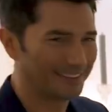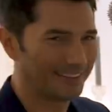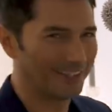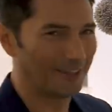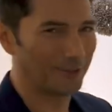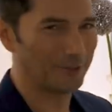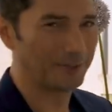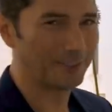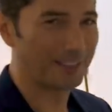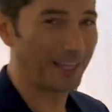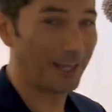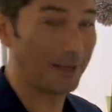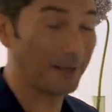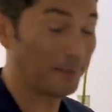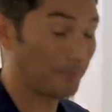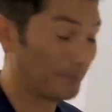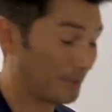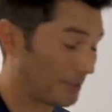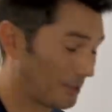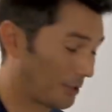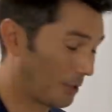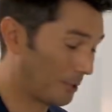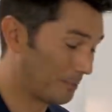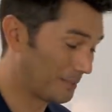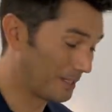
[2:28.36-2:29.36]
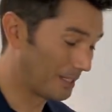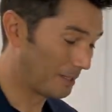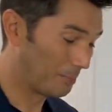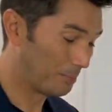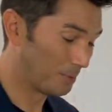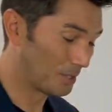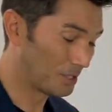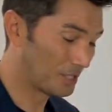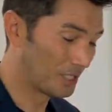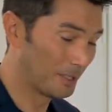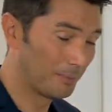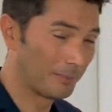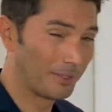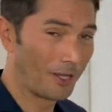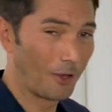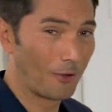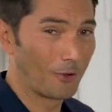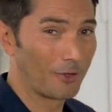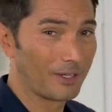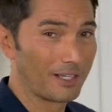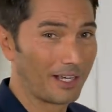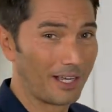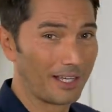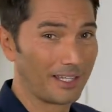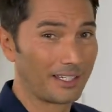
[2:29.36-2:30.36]
Ja, und da bekomme ich bestimmt
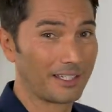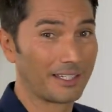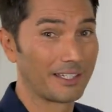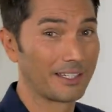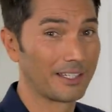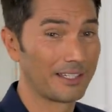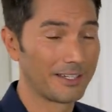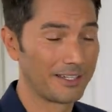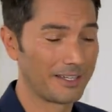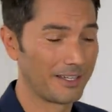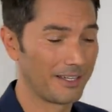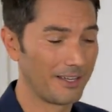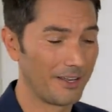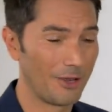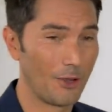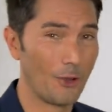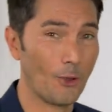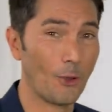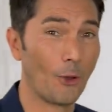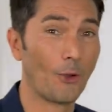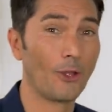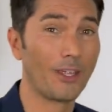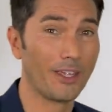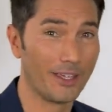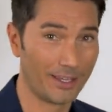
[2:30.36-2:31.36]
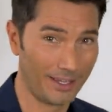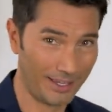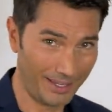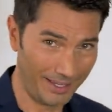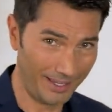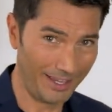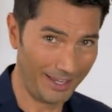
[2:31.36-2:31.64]
auch gleich neue